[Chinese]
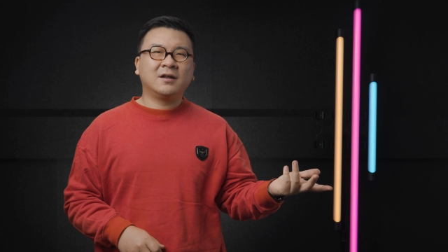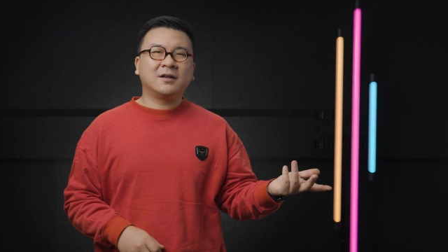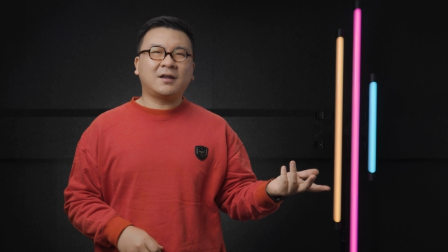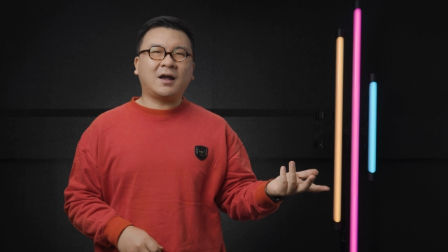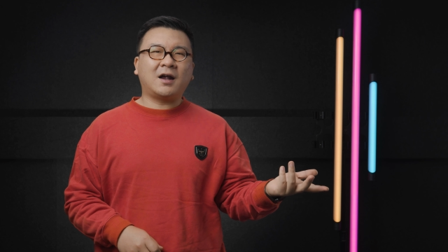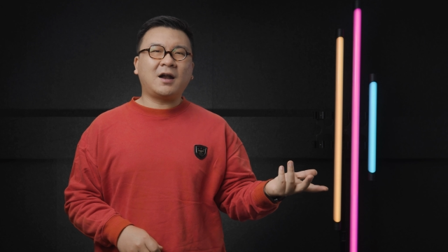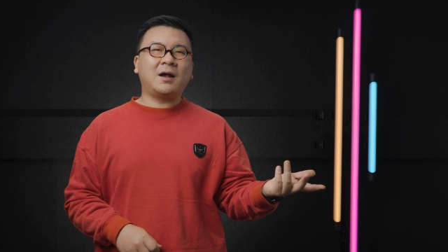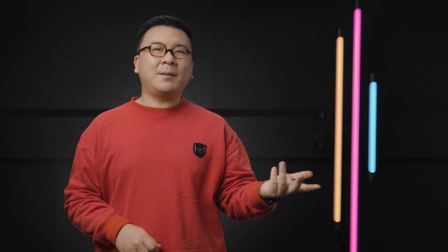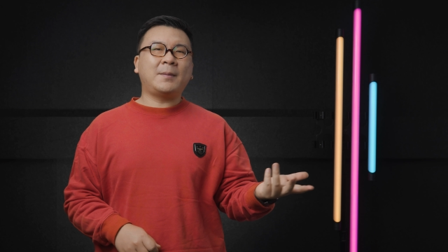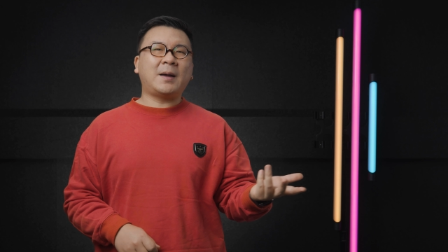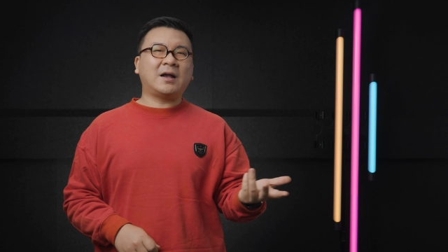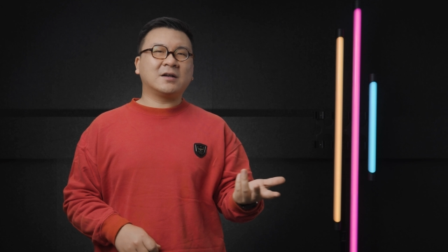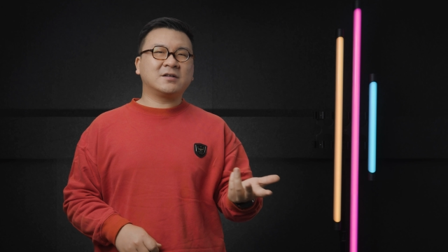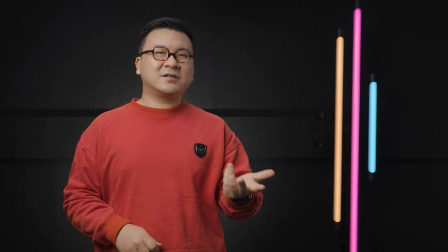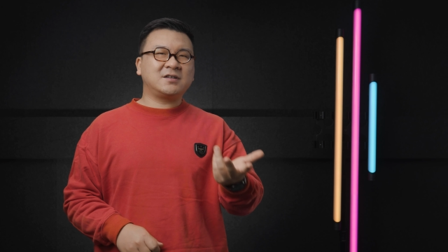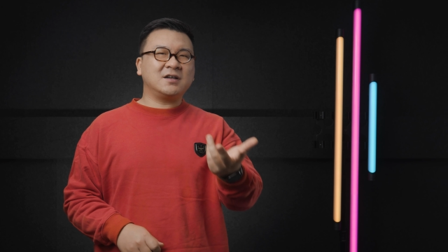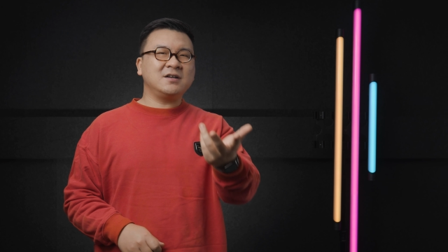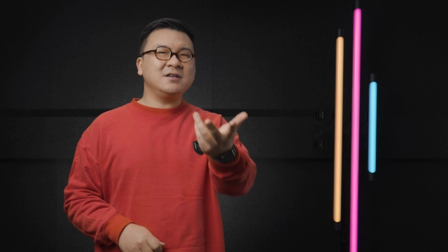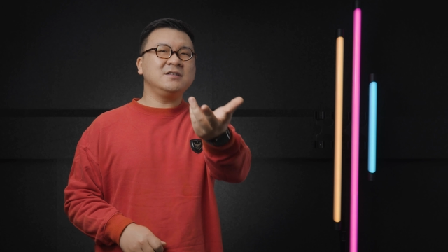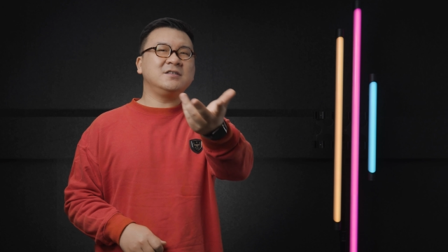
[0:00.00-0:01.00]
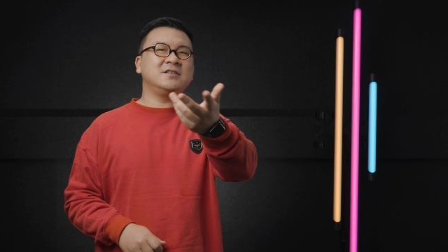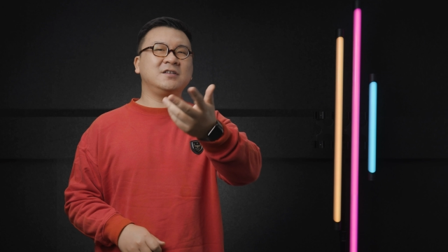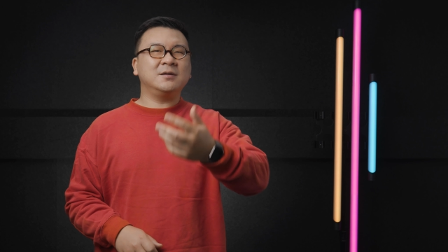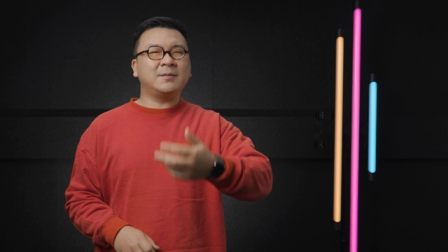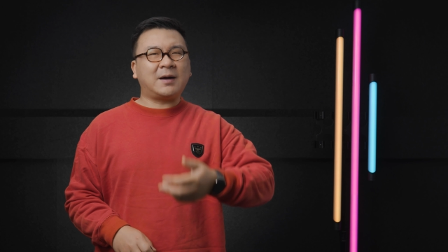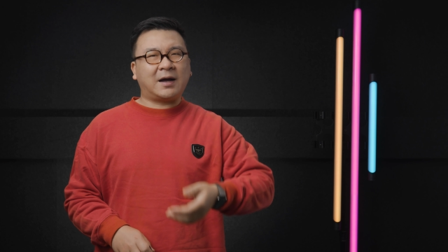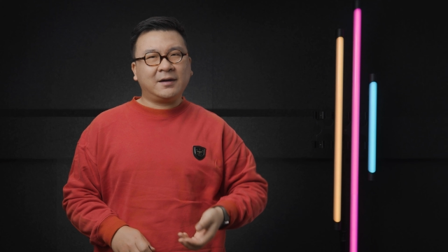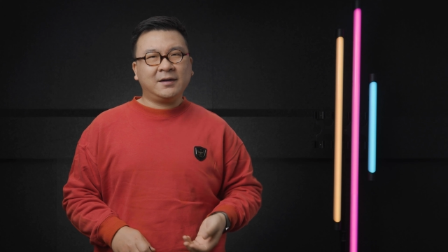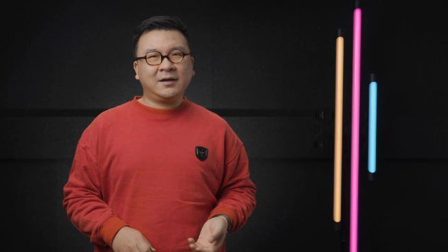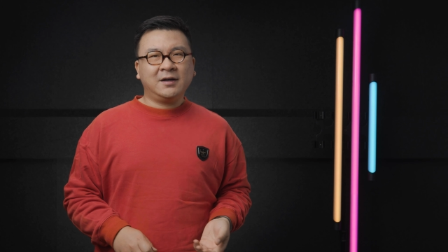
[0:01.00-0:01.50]
当然嘛，升级
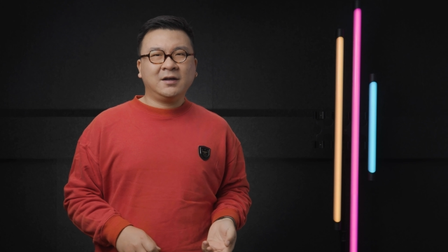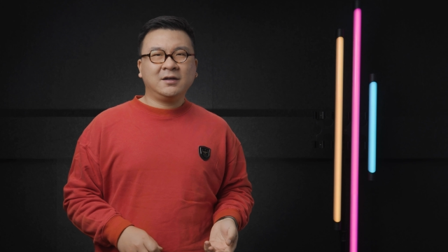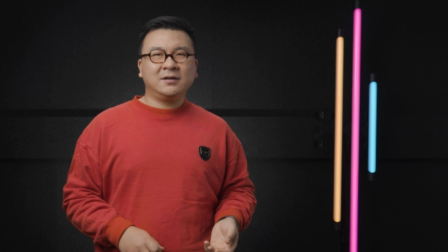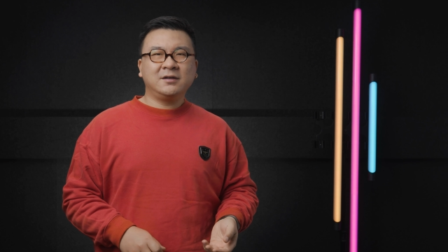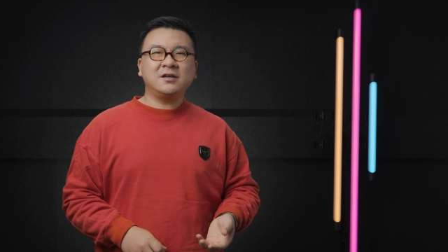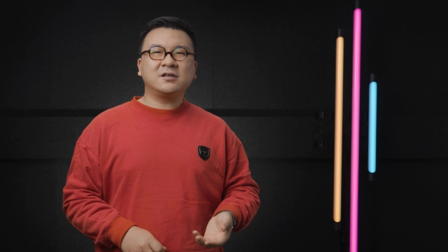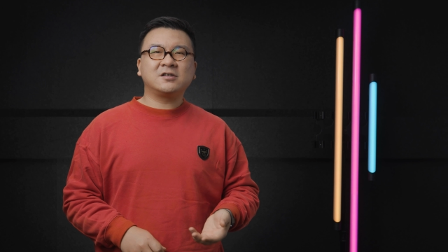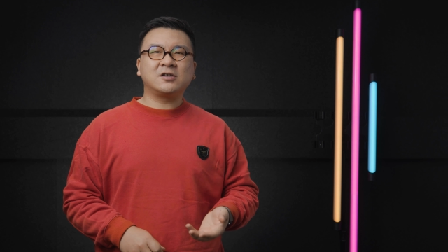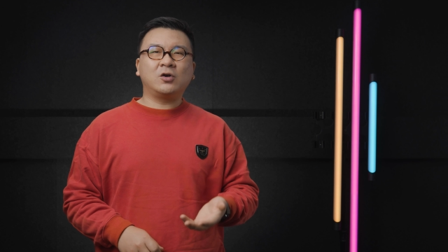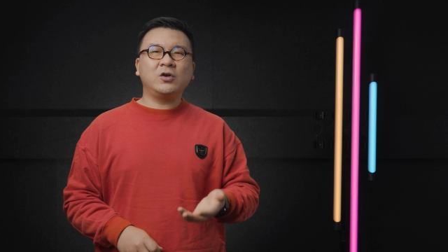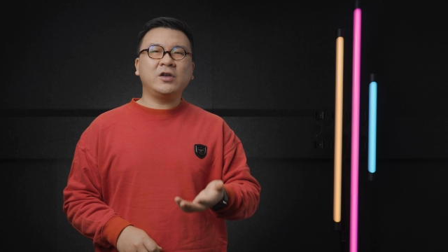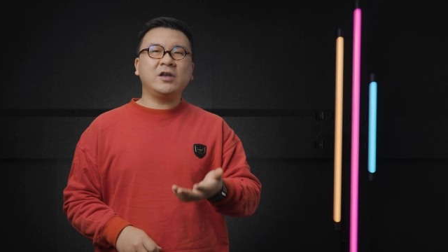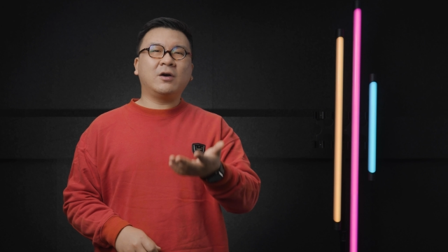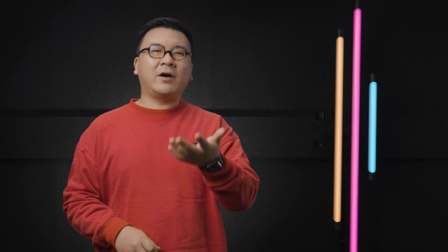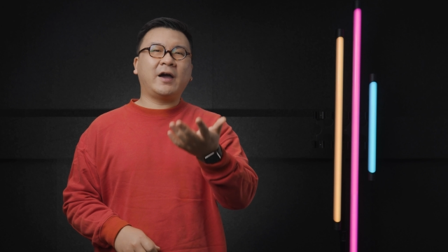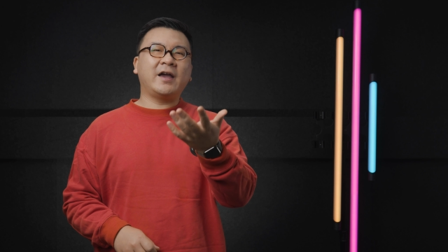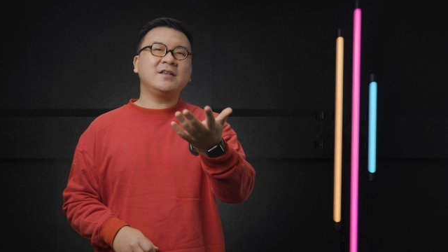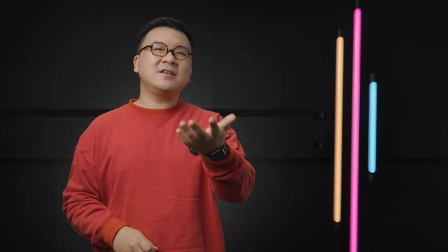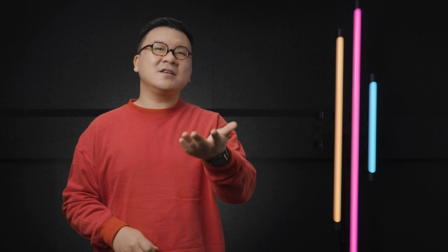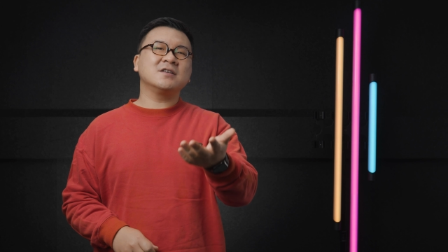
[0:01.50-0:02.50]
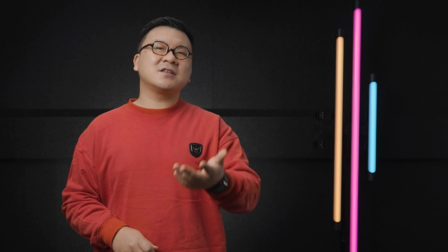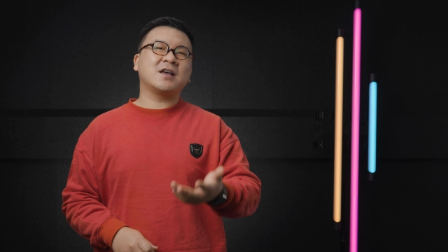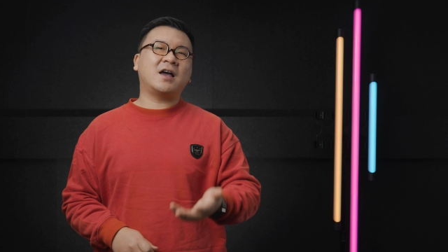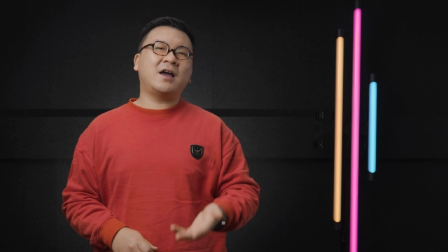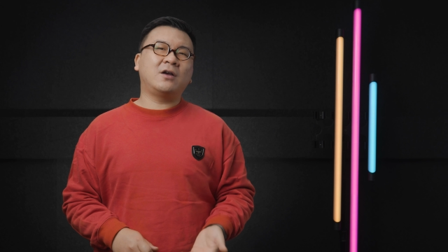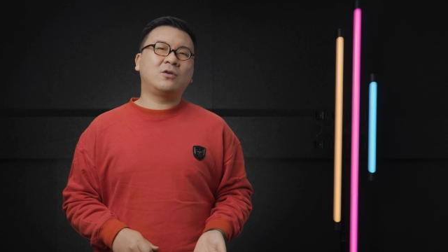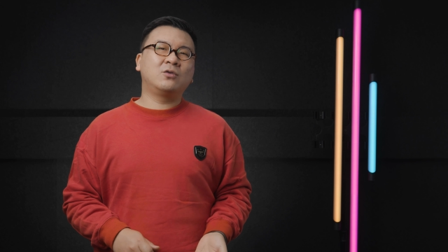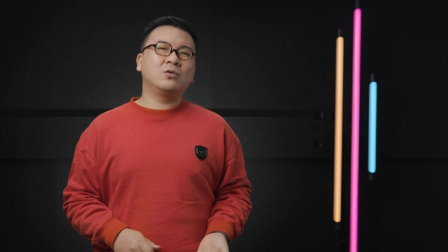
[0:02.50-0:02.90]
嘛，你手里有 A7 三，